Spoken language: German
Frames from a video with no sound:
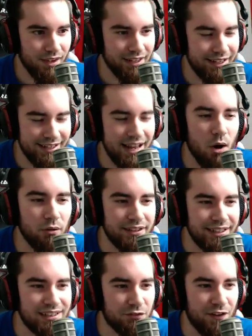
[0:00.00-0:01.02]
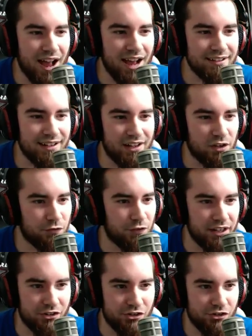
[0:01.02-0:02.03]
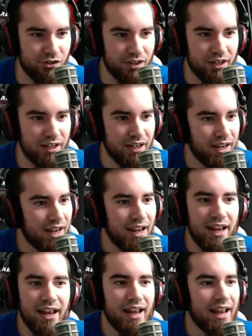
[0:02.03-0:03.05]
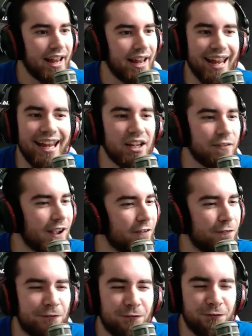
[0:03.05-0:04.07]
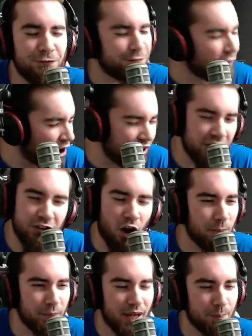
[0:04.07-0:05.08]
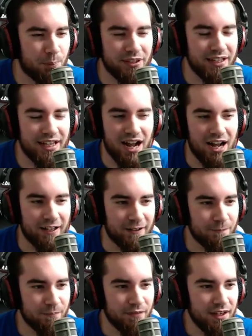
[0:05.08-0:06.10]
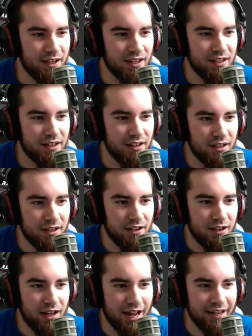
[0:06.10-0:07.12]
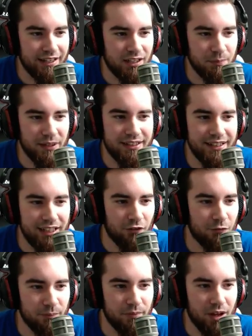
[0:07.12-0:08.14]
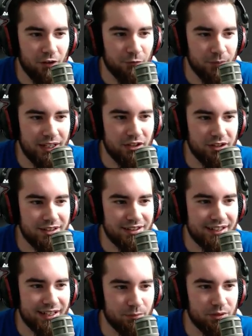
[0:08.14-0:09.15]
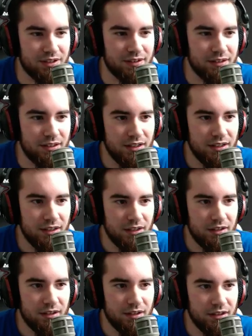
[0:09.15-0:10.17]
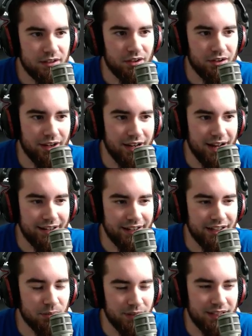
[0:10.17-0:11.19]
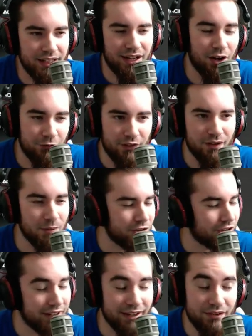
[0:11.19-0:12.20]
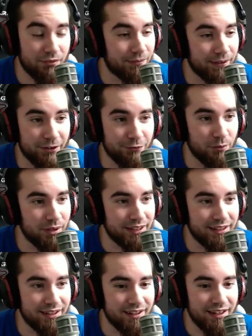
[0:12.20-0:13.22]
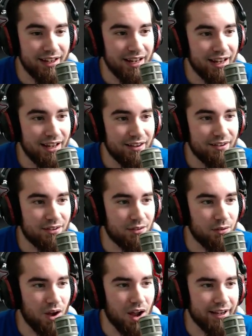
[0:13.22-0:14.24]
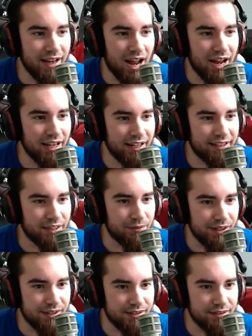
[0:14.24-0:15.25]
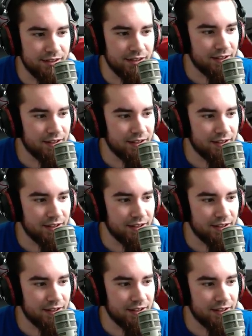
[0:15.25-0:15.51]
Genau diese Phase als Finish. Ich wäre vollkommen kaputt gegangen. Hätte ich mich nicht auf, auf mich konzentrieren müssen, sondern hätte ich mich auf das Match... Das wäre für mich das so ein Highlight gewesen.